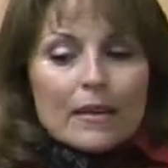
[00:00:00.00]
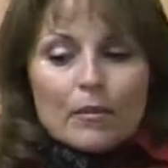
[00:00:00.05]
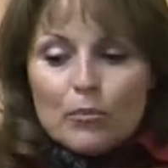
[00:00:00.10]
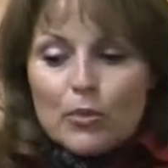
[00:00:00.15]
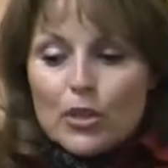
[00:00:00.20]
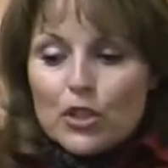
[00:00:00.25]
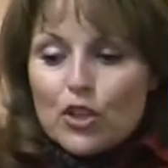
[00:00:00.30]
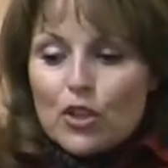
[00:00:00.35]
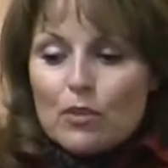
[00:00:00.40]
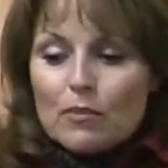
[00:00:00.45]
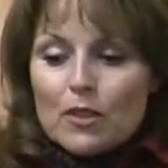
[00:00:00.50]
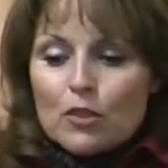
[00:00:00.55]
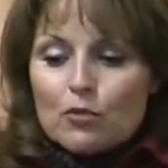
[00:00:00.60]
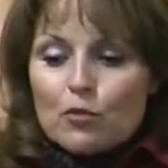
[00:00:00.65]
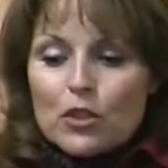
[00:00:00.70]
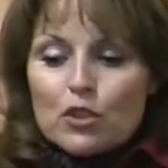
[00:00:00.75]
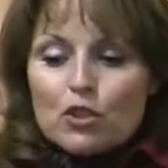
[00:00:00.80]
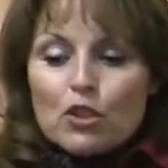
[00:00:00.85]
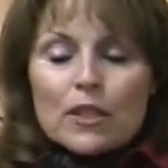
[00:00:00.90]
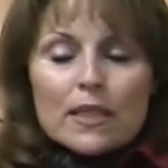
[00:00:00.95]
Bueno,
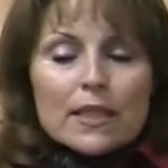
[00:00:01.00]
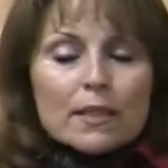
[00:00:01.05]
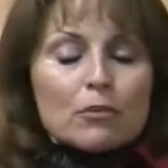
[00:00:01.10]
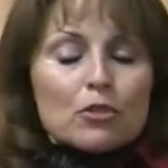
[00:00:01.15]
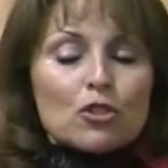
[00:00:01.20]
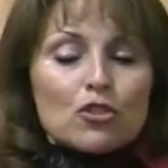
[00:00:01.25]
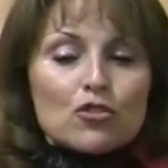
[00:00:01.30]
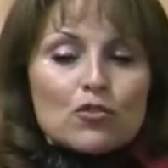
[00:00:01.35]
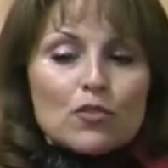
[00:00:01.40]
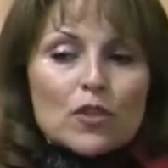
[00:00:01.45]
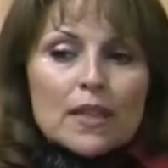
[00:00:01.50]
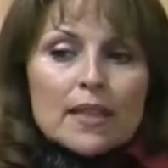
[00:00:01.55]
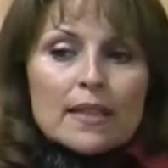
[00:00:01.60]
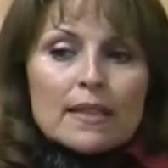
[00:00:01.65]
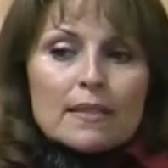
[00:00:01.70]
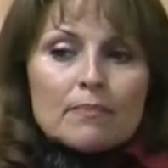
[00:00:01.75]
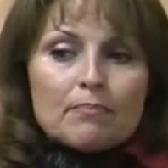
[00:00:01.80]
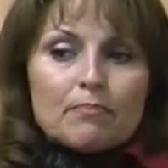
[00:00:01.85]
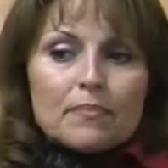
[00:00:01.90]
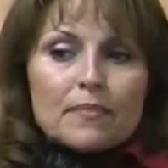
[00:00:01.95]
nuestros libros
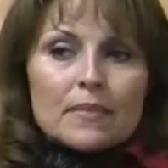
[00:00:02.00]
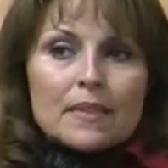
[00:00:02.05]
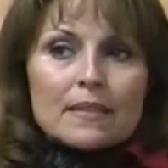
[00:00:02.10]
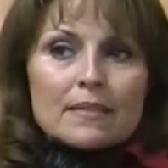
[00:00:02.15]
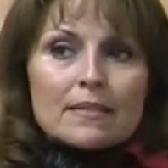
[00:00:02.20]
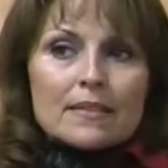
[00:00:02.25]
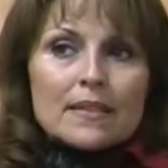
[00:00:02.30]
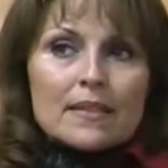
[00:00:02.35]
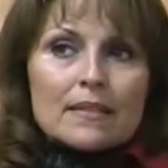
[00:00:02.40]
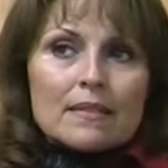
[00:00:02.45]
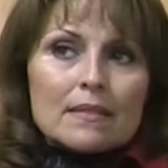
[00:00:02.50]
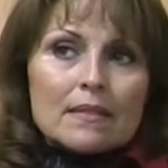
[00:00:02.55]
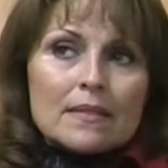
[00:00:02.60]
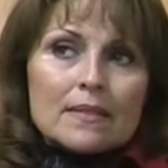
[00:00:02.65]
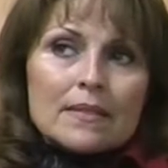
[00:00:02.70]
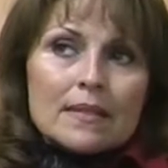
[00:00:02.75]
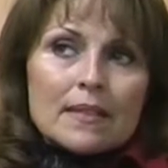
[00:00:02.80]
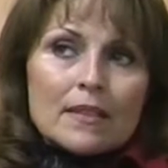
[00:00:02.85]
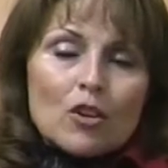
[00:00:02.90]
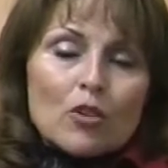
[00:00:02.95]
eh,
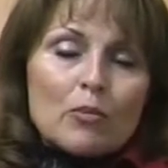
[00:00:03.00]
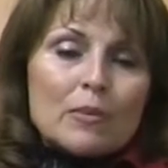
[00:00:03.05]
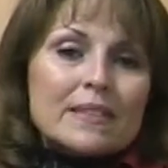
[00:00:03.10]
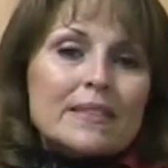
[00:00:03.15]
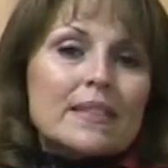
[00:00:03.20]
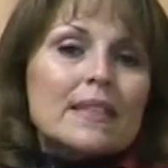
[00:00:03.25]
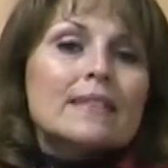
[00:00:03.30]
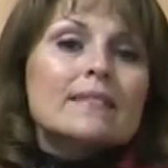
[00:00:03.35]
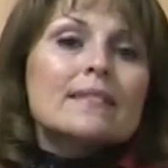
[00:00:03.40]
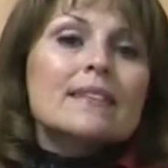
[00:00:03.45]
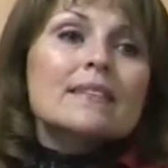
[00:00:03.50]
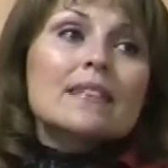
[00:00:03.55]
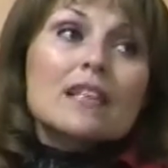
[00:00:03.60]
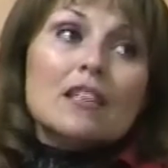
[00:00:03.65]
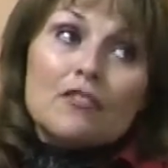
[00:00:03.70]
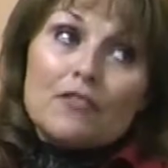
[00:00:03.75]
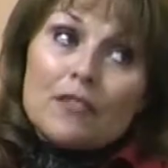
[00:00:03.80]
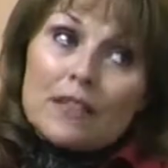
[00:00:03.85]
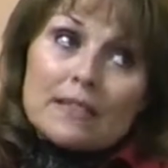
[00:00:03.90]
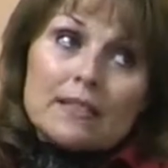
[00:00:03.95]
se, comercializan de
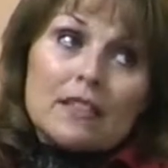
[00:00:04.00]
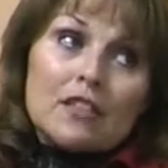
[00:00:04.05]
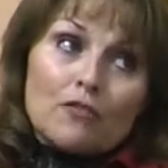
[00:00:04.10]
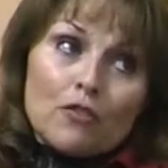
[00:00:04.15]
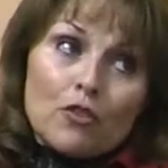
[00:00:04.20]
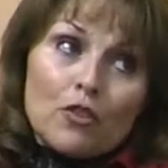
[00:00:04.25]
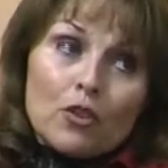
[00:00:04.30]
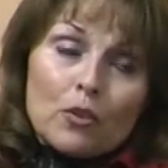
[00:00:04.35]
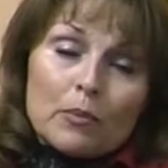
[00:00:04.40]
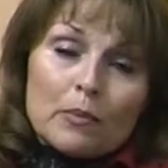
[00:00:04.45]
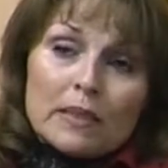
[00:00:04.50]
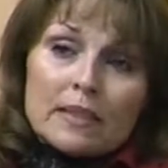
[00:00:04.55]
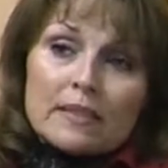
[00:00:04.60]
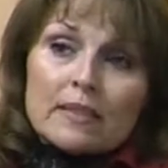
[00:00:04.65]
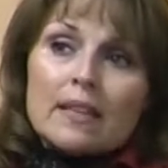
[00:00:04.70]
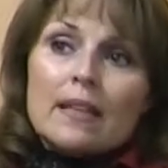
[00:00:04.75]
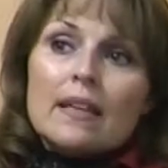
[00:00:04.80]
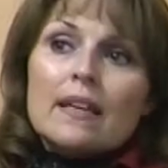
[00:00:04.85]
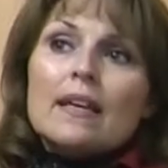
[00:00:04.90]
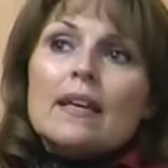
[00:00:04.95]
diversas formas.
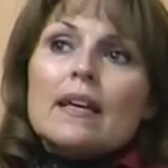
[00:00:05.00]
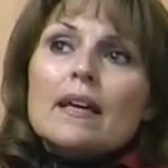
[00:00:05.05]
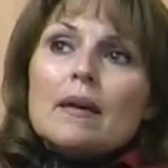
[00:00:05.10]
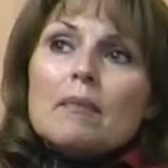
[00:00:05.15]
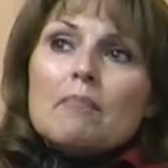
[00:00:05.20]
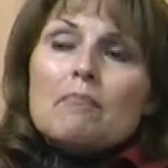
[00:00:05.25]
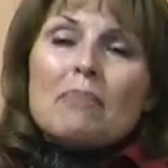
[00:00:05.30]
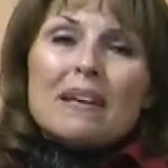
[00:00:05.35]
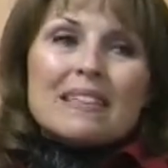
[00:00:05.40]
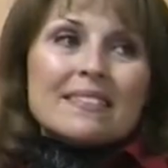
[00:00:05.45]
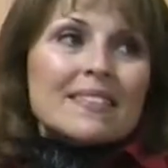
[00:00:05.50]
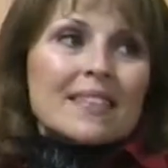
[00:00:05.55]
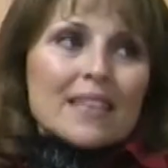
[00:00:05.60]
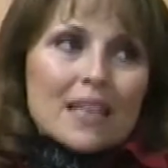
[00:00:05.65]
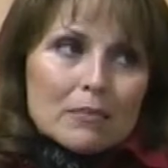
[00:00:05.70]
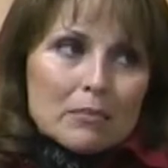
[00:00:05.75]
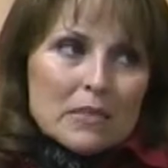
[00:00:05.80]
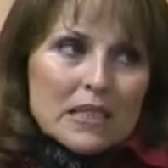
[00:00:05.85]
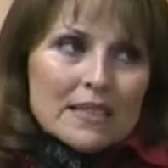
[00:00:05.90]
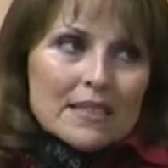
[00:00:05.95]

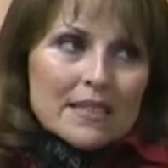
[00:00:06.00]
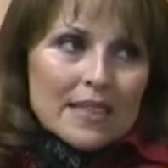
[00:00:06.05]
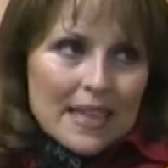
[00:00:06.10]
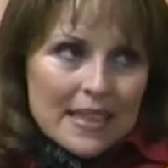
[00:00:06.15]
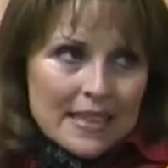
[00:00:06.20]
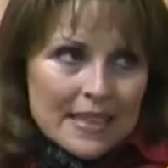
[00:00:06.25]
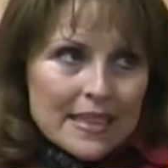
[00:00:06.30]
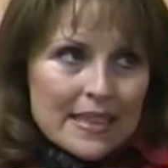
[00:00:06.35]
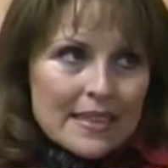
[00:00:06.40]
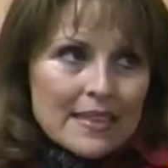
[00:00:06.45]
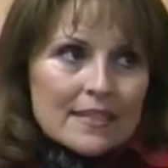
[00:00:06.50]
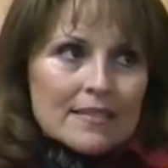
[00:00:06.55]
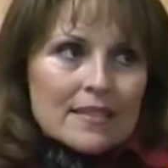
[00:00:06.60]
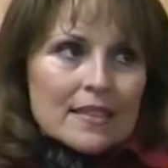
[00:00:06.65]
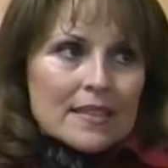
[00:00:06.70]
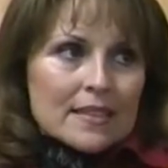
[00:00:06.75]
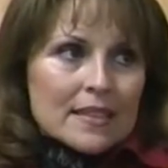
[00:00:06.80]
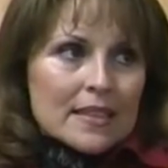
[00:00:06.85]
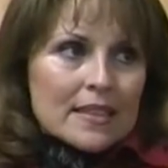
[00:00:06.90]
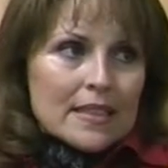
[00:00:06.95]
Básicamente aquí en la
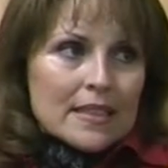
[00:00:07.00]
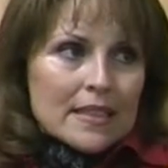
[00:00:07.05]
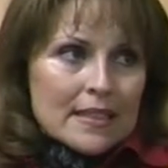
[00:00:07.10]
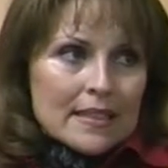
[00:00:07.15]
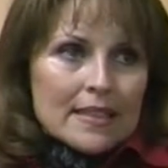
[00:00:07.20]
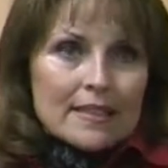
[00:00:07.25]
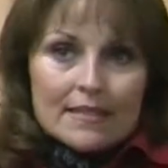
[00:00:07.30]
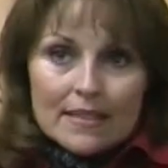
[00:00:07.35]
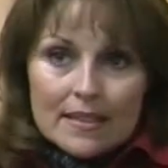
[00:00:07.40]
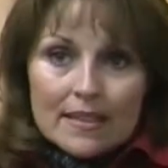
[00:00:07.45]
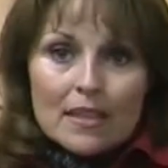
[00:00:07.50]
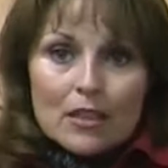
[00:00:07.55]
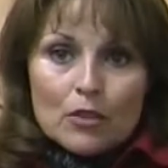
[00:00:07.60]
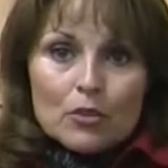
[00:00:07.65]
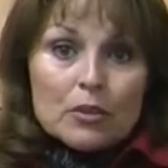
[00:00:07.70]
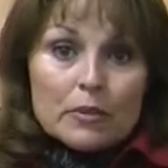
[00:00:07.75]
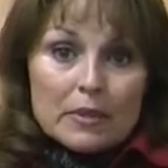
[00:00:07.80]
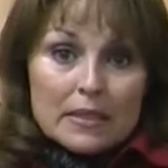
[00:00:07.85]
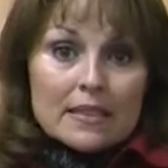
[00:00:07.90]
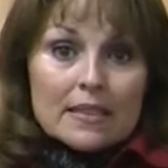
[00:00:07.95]
Secretaría, en la sede de la
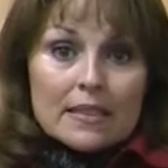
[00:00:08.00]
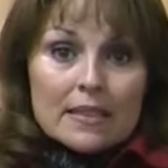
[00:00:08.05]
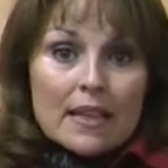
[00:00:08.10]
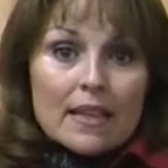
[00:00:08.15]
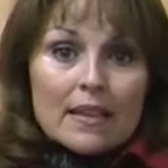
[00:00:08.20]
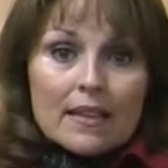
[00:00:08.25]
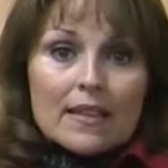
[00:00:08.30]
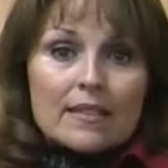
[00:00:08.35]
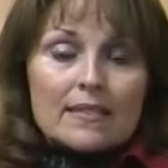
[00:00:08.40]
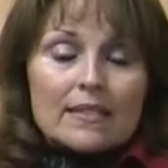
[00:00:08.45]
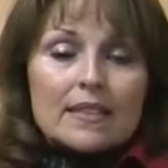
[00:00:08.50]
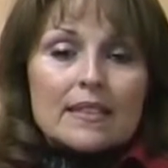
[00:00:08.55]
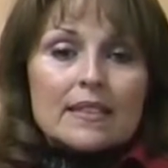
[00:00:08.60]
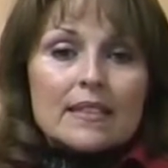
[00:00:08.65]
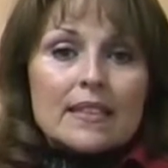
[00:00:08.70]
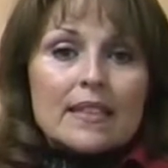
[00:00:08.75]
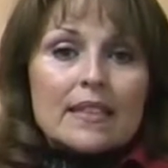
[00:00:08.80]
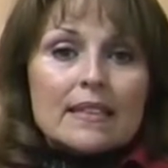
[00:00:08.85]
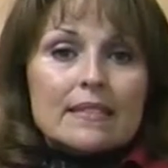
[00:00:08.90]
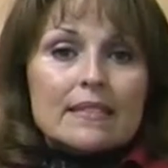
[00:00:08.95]
universidad, en la
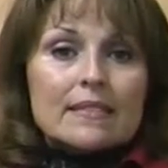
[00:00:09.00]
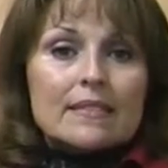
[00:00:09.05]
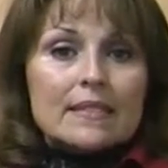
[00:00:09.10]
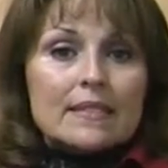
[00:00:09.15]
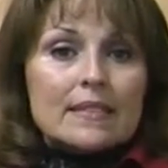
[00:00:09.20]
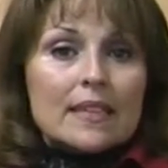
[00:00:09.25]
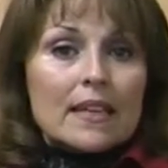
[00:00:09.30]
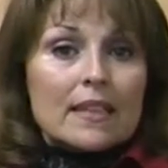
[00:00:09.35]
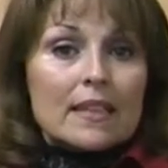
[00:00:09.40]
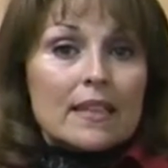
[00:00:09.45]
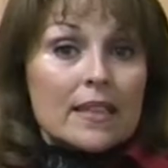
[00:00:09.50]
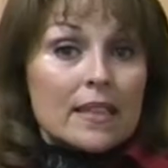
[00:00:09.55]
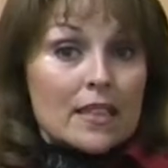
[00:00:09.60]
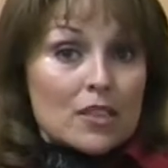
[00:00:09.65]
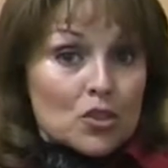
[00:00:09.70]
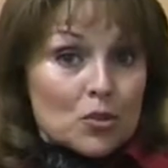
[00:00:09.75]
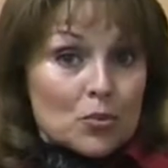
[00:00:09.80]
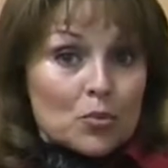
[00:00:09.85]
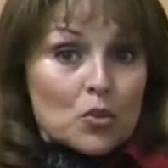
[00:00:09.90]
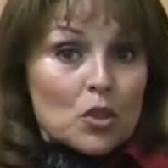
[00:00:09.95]
Secretaría de Ciencia y Técnica, en el
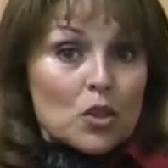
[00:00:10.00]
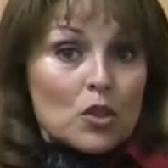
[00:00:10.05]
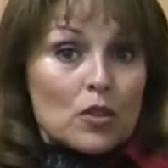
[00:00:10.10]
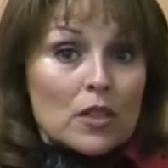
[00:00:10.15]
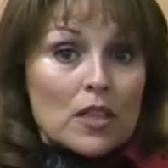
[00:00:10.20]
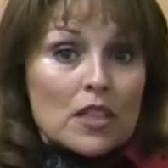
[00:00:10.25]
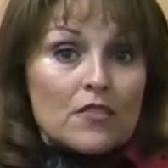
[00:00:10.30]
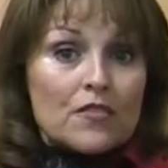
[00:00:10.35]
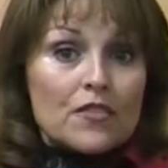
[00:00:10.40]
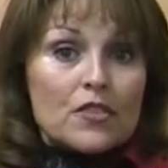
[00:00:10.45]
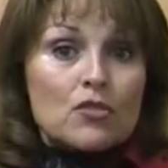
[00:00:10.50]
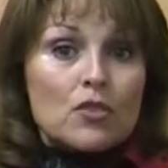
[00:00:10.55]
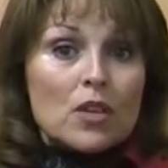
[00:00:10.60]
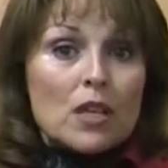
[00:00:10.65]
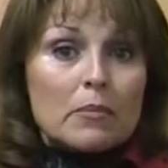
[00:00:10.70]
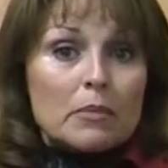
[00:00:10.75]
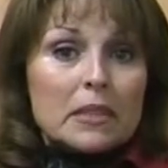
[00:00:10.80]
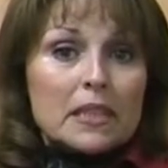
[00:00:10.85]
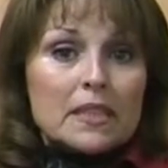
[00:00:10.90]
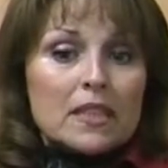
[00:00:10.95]
subsuelo del edificio de
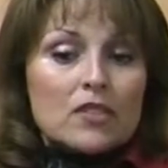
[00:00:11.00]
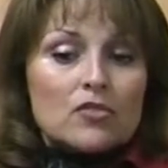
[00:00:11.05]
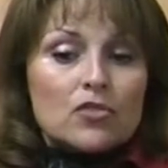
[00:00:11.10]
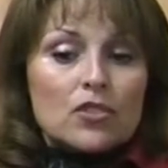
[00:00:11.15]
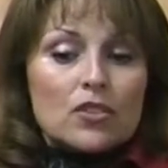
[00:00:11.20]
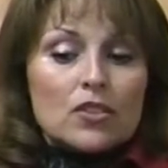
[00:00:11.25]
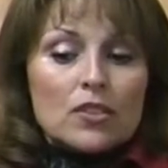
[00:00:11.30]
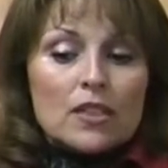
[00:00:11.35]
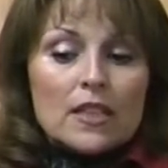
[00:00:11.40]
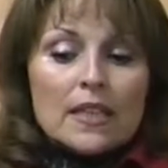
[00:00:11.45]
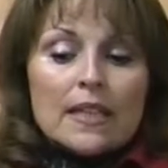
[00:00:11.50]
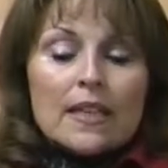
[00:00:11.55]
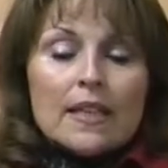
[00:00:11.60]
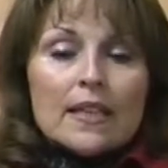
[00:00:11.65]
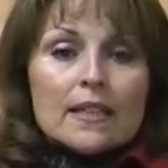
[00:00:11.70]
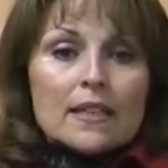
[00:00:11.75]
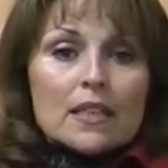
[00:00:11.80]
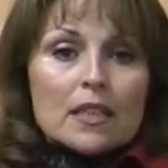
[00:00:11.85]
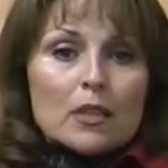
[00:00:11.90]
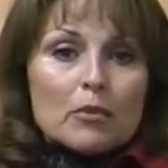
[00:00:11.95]
administración,
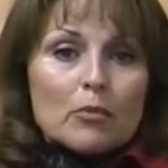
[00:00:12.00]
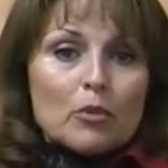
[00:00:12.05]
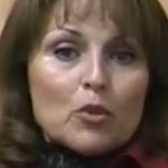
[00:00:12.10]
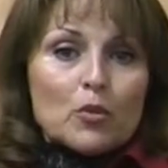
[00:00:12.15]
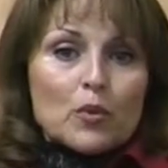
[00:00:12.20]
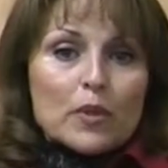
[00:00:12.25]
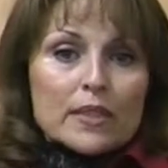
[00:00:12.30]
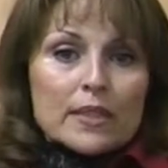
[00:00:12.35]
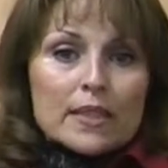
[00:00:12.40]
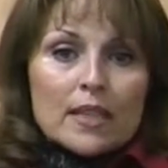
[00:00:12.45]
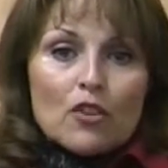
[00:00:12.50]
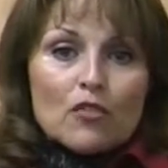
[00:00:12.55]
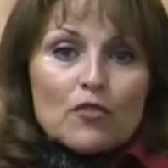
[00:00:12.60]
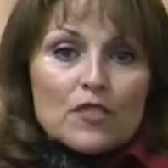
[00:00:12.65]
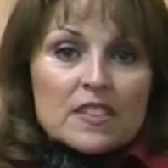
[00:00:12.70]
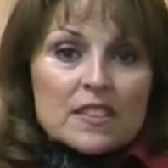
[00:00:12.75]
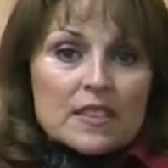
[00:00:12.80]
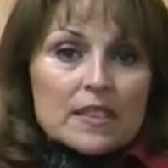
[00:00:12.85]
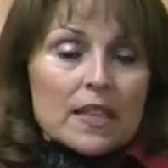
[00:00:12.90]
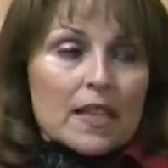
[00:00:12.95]
tenemos nuestra
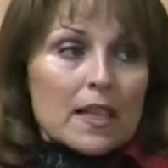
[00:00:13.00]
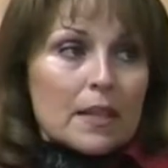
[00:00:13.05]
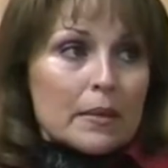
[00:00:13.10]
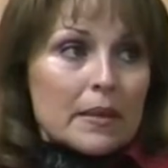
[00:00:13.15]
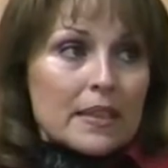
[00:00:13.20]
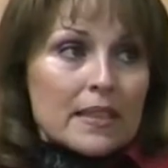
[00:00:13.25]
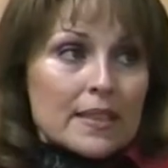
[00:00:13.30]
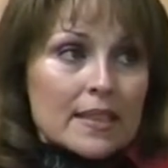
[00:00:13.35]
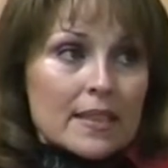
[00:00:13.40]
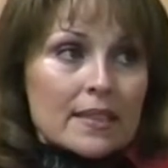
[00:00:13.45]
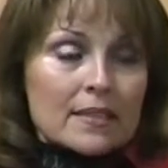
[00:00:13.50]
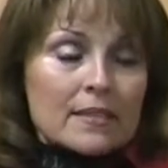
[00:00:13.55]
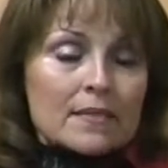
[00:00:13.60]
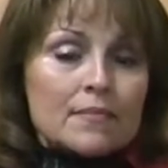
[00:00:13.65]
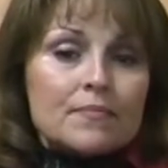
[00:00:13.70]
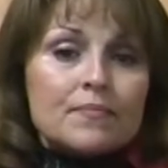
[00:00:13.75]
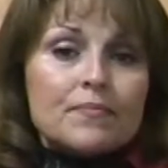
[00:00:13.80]
oficina de ventas